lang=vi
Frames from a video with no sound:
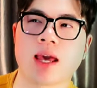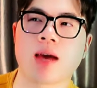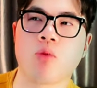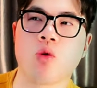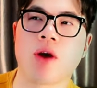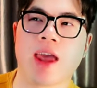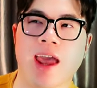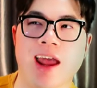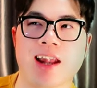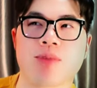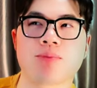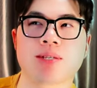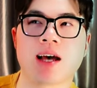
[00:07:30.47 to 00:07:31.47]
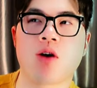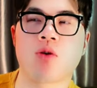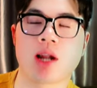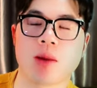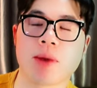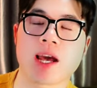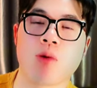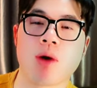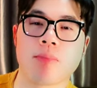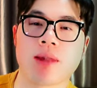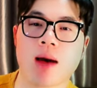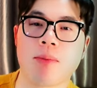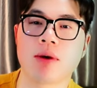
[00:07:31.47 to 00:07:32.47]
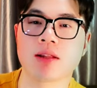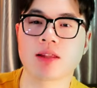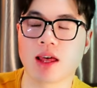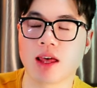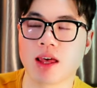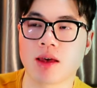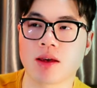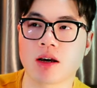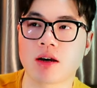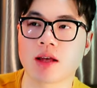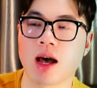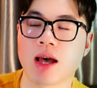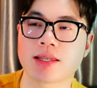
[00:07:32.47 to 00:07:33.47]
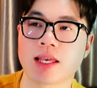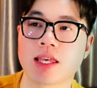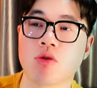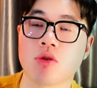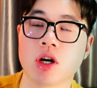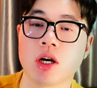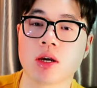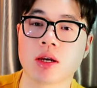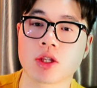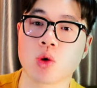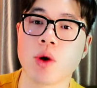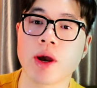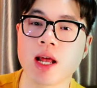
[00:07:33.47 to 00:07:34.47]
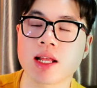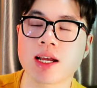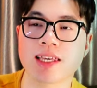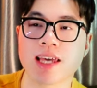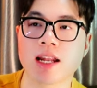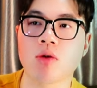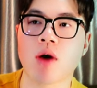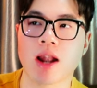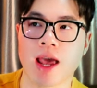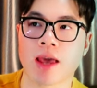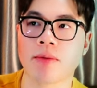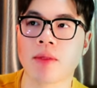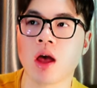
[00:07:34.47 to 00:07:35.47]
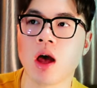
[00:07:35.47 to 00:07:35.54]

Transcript: Chắc mùa hè năm sau, năm 2025 thì có thể sẽ nhiều người chú ý đến cái chai nước hoa này.